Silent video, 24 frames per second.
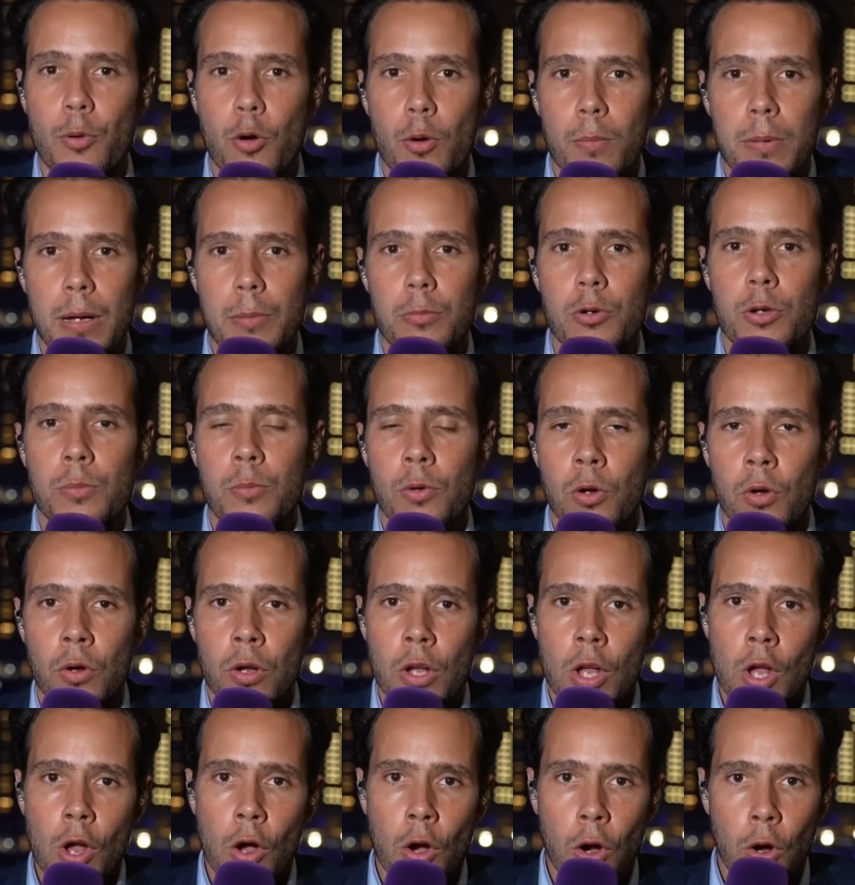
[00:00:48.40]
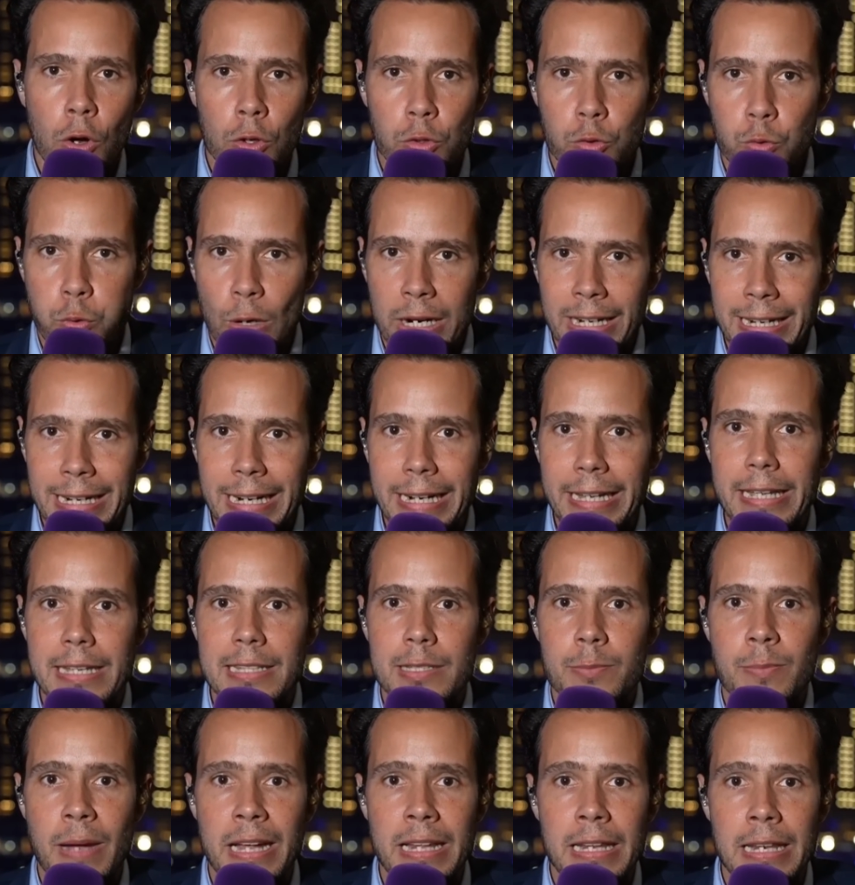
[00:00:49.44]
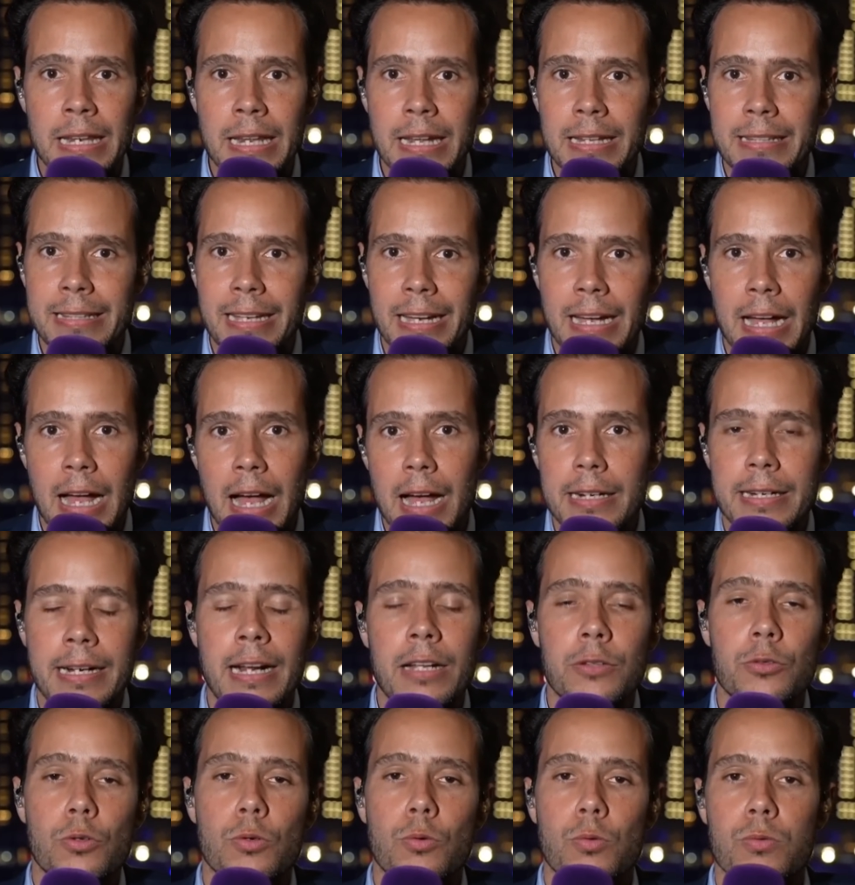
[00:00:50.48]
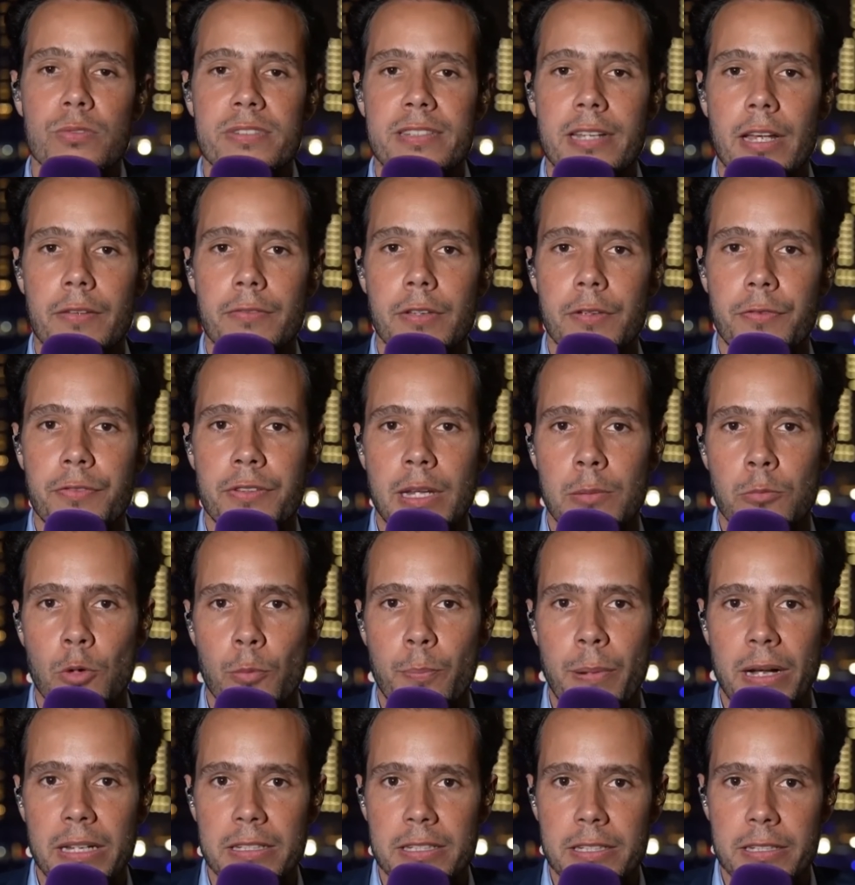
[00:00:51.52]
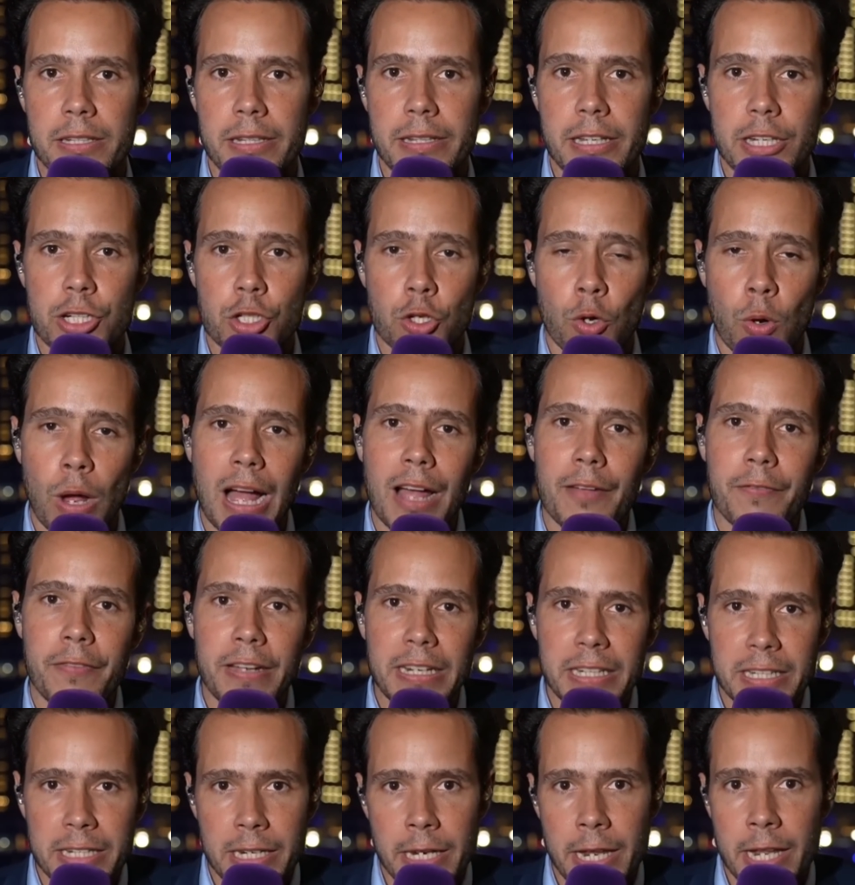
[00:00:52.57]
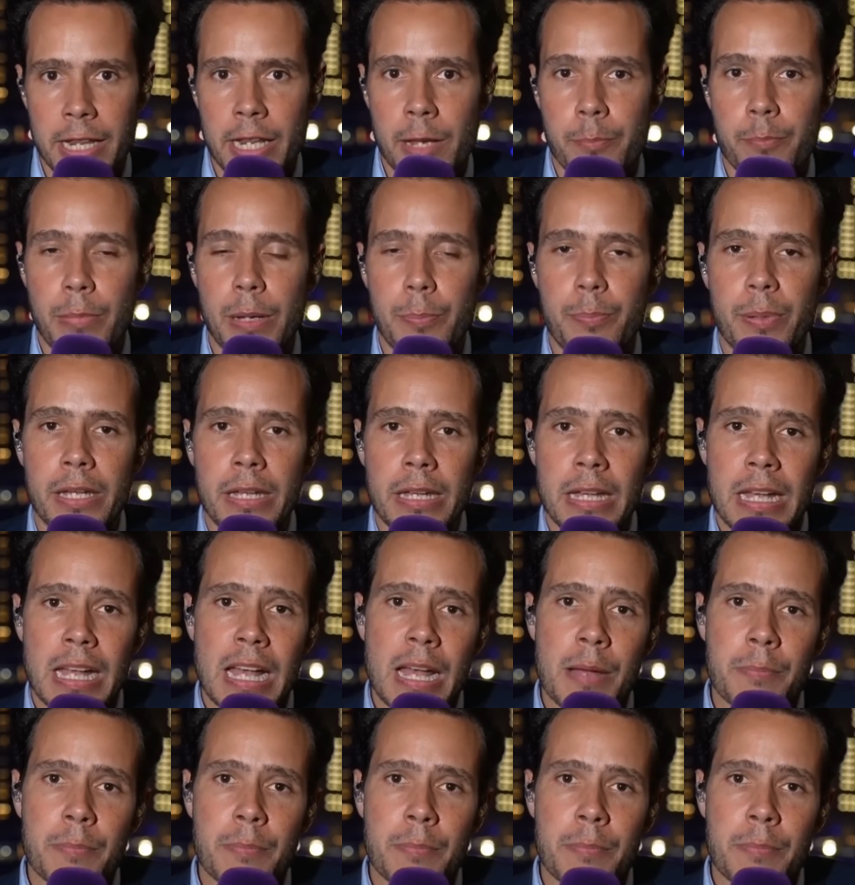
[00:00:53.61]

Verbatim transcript: probablement Antoine Griezmann, l'un des rares cadres conservés finalement par Didier Deschamps avec Kylian Mbappé,